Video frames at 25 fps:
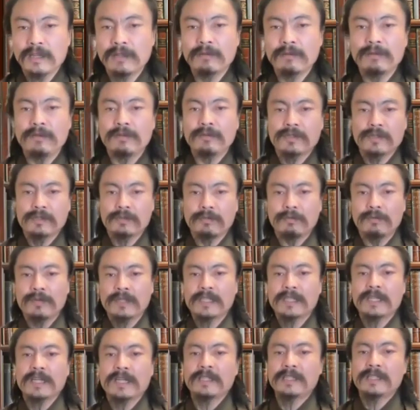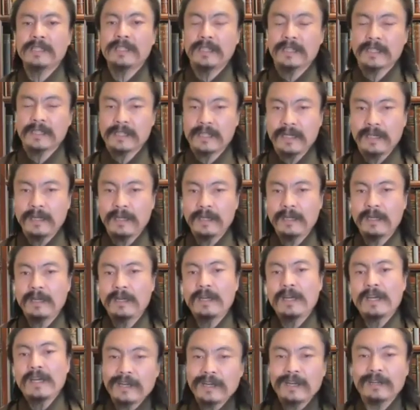員の命をお預かりしてですね、
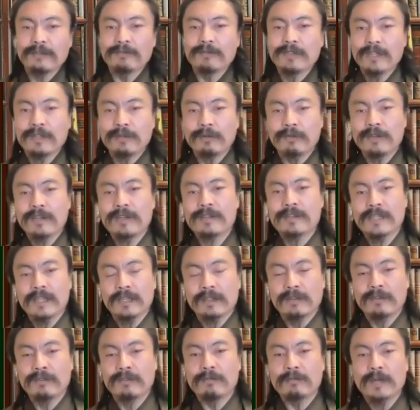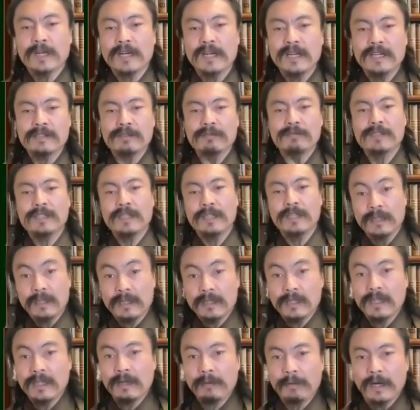あの二等陸佐という、まあ、海上自衛隊
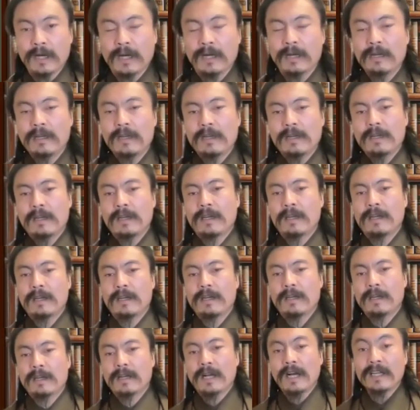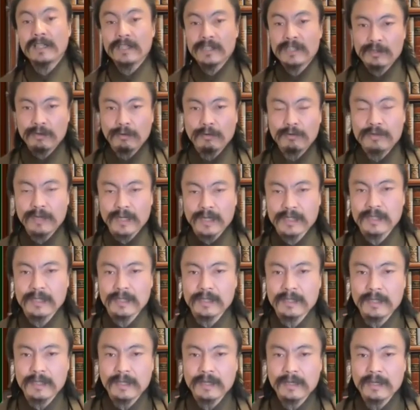で言えば、えー、艦長クラスで
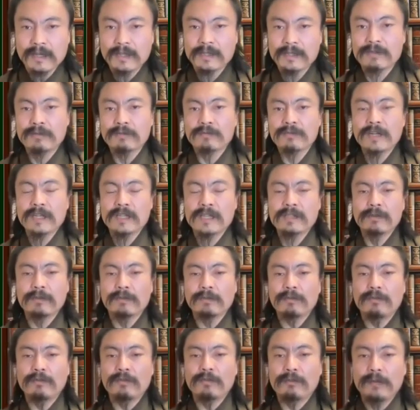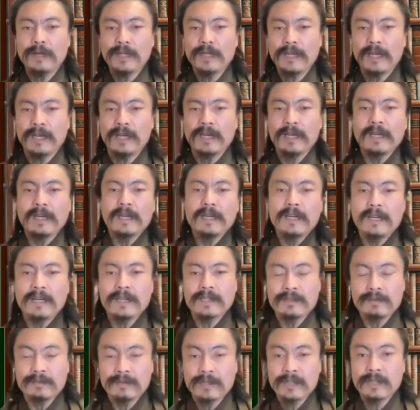すね、艦長クラスのところまで
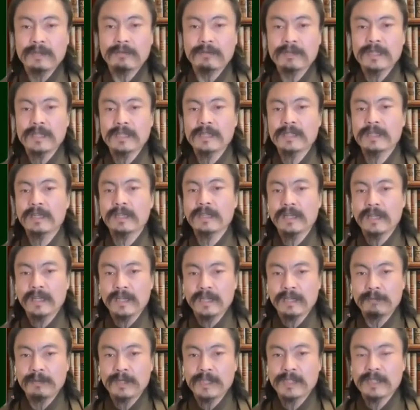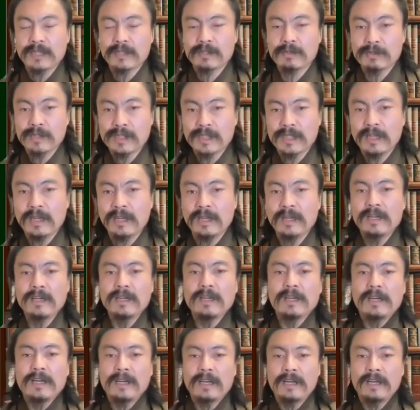出世をさせていただきました。そして
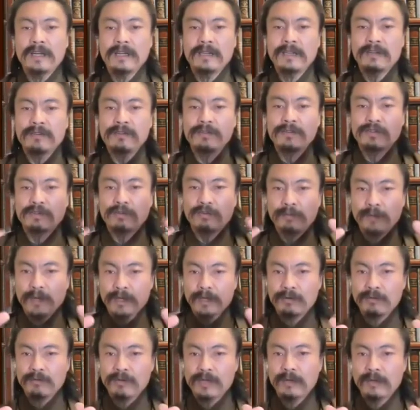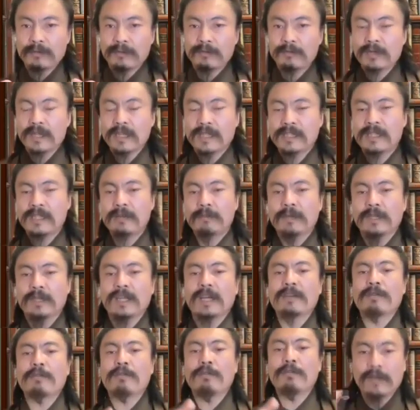陸上幕僚監部、昔で言えば
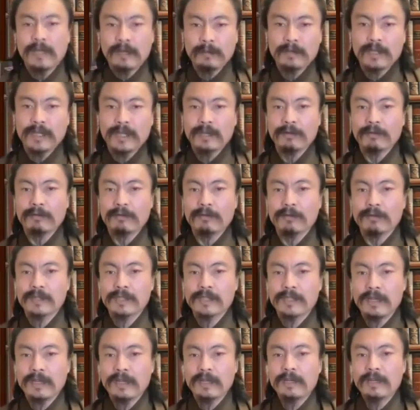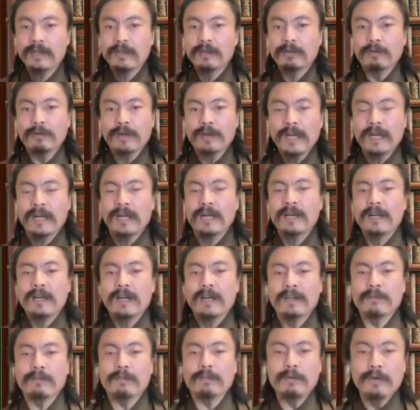大本営みたいなところですね、とか、
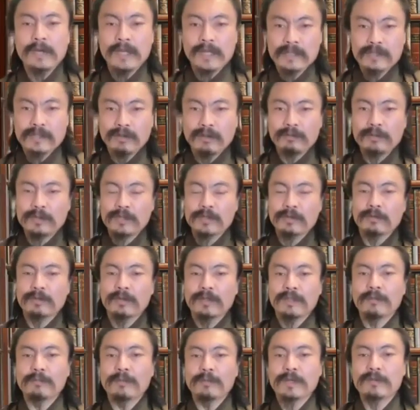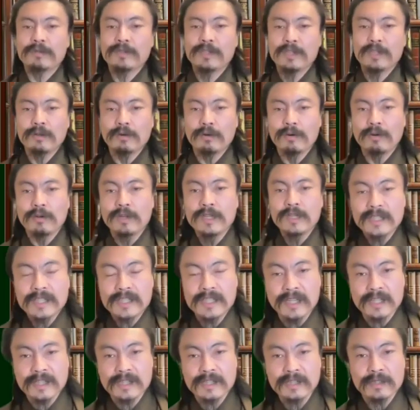あの防衛装備庁っていう、まあ、国の施
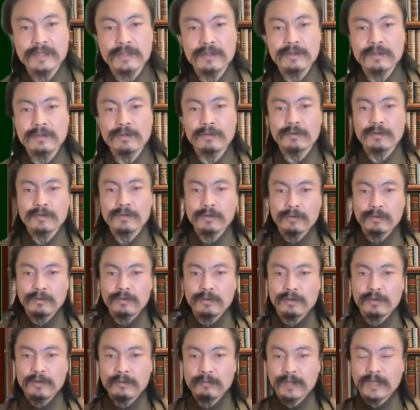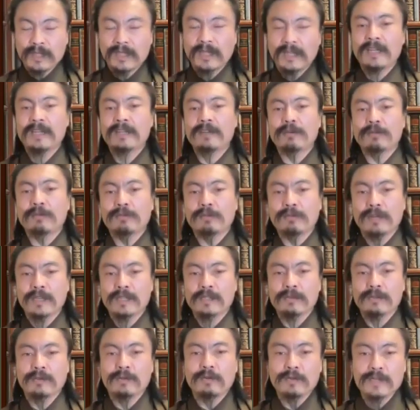設の、その、まあ、内局とか、
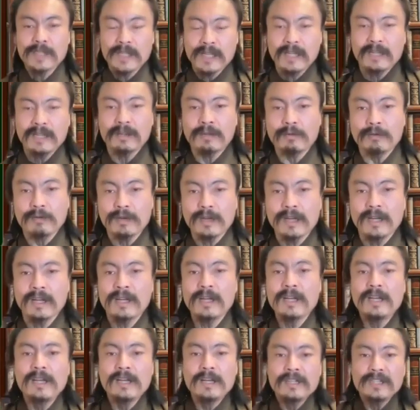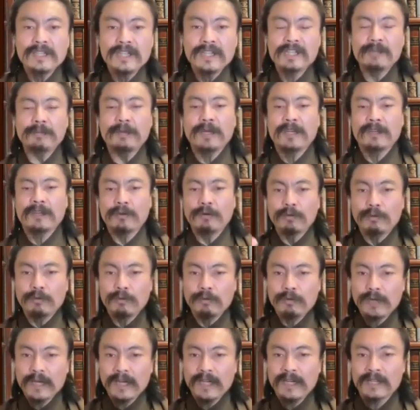その予算とか、日米共
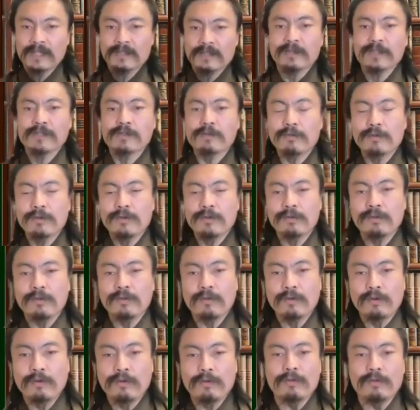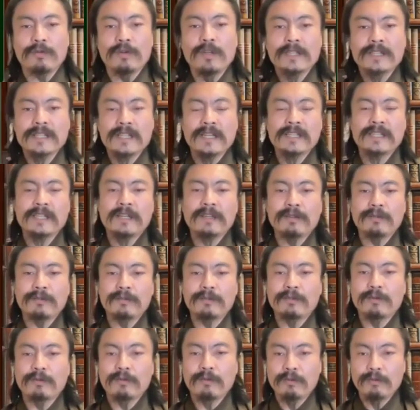同開発とか、そういうところを司
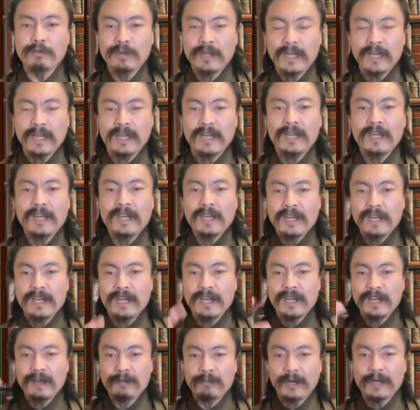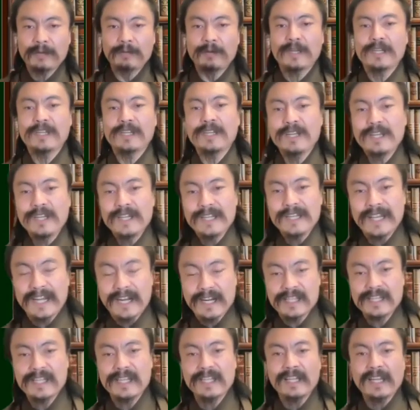るところで、えー、バリバリや
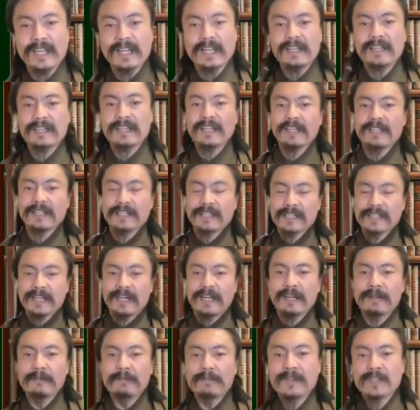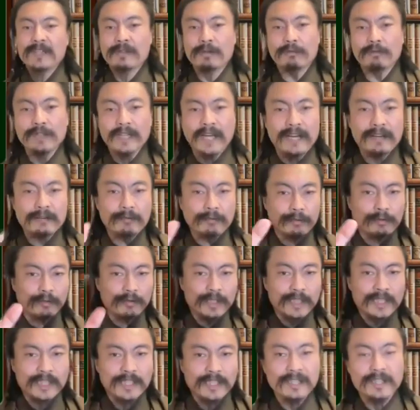らせていただいてたんですが、そこであること
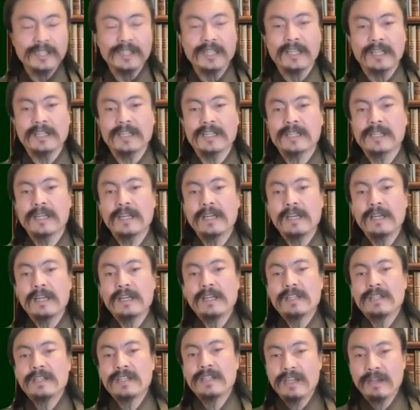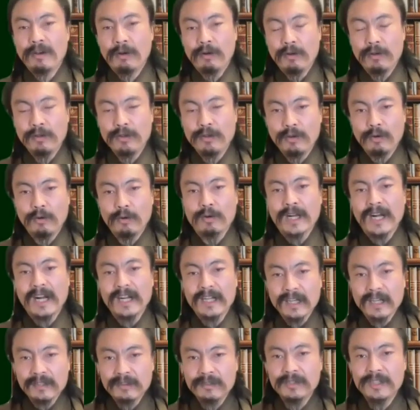に気づいたんです。日本の科
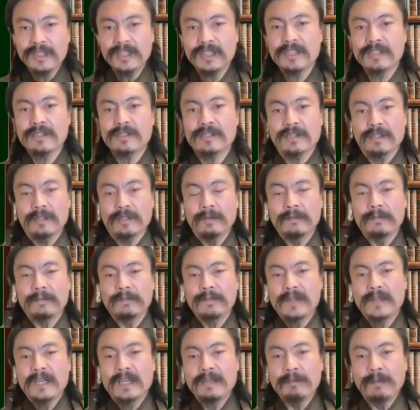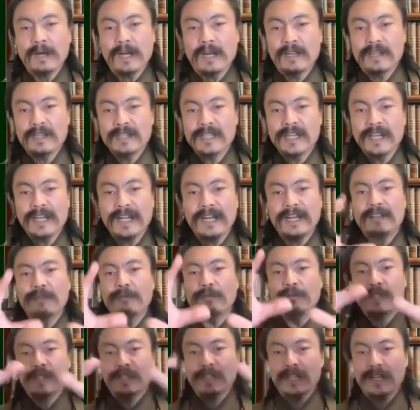学技術、今、世界
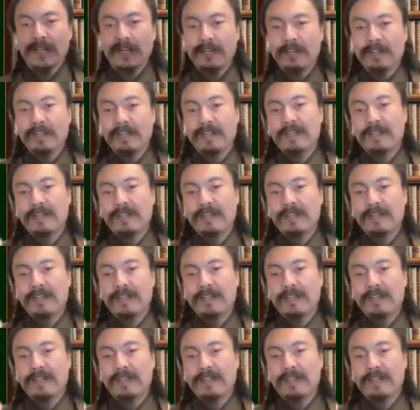どうですか？